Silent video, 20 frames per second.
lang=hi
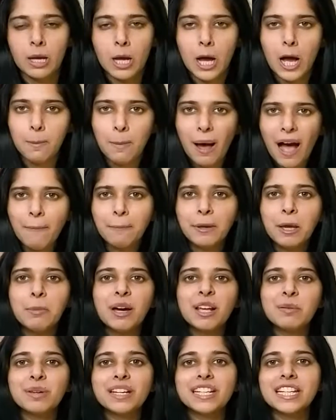अब आपके
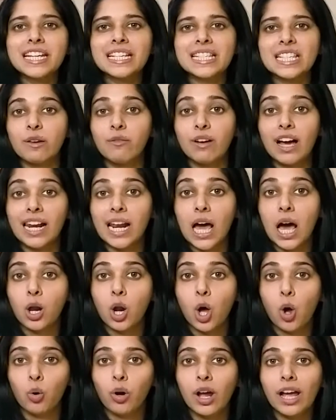मन में ये सवाल आ
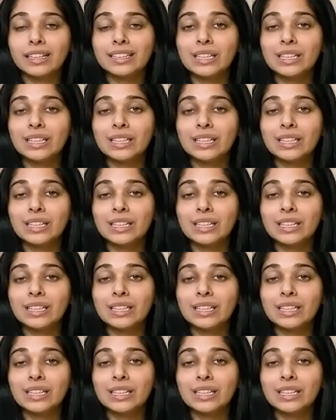रहा होगा